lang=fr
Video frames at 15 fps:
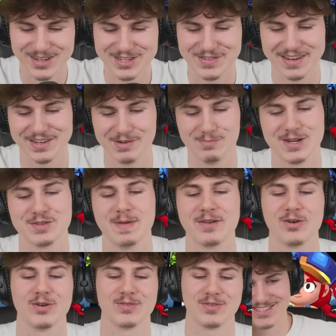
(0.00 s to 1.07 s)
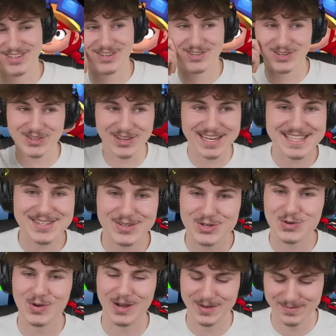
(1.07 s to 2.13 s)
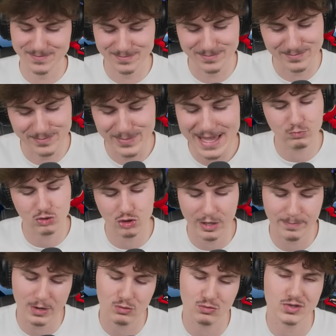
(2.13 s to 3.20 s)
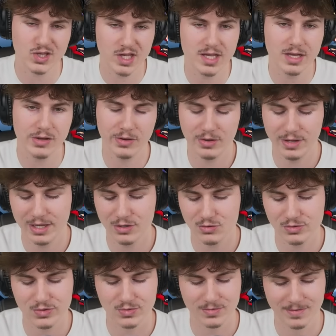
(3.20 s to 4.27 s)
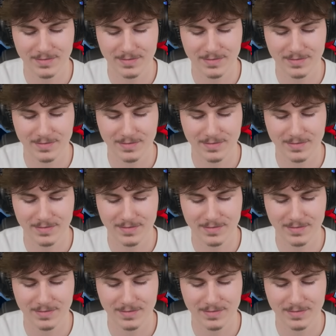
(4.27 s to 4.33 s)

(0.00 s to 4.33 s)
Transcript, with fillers: je, euh, moi, je mets Je te laisse le choix. Ah mais j'aurais pas conseillé euh, El Costo.